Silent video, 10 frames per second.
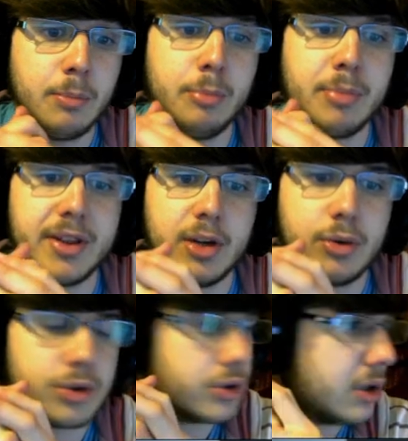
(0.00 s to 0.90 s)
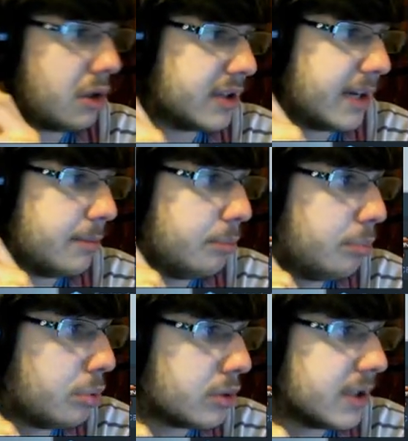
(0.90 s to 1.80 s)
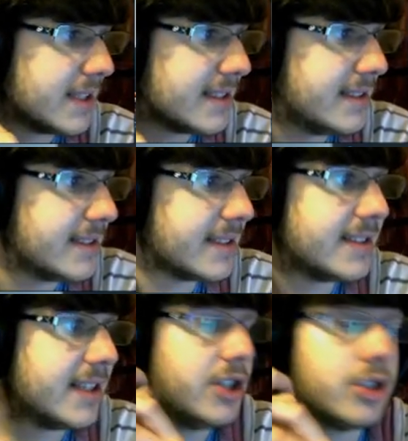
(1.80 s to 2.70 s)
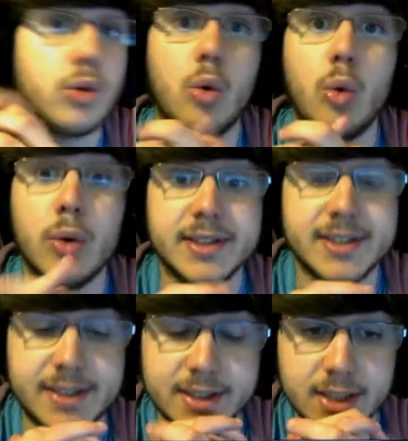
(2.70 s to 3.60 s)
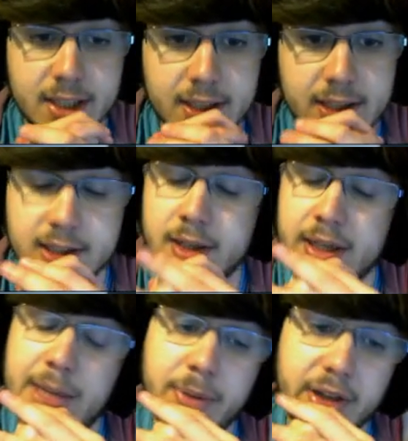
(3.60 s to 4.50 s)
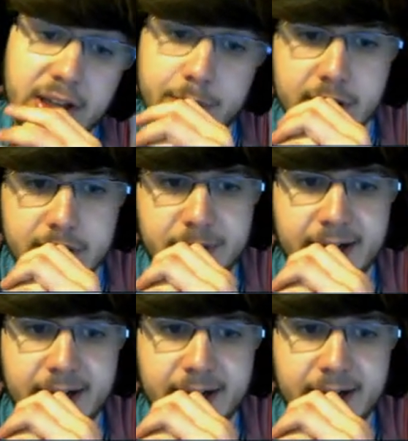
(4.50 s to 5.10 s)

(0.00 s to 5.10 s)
por perder contra os Cloud9 por 16-11. Uh, ah, aqui perdi, pronto, por